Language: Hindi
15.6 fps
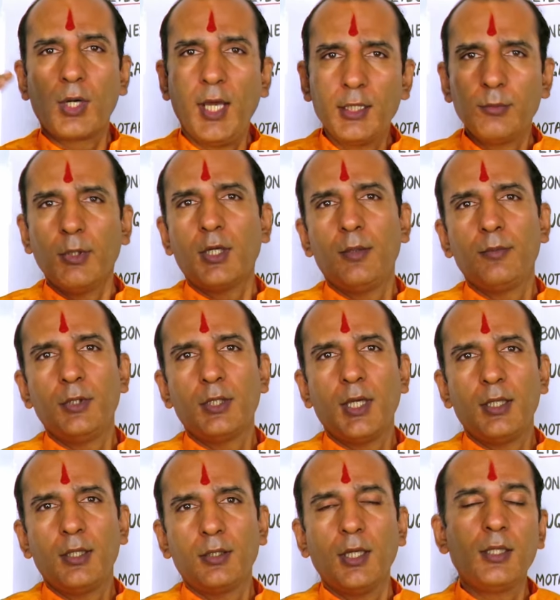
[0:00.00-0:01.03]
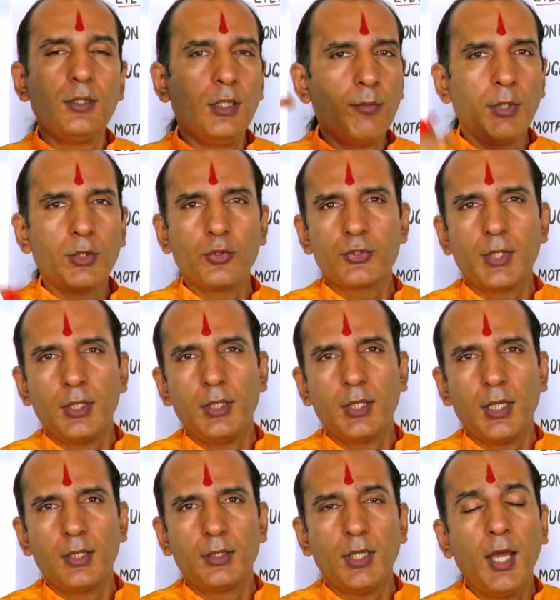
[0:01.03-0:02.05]
रात में कम दिखाई देता है दिन में तो सही
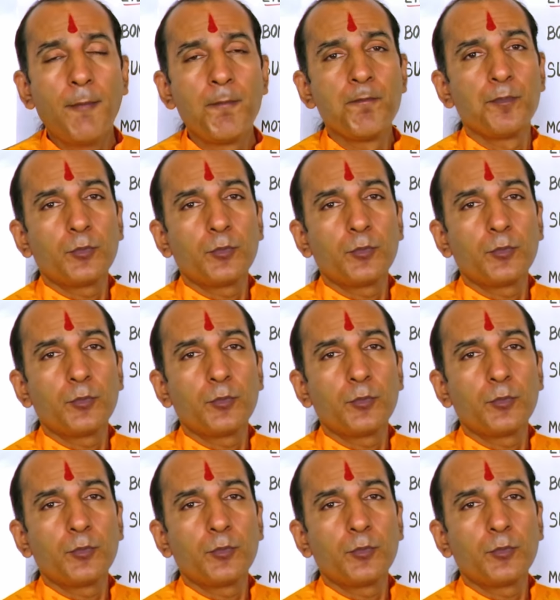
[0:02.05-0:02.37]
दिखाई देता है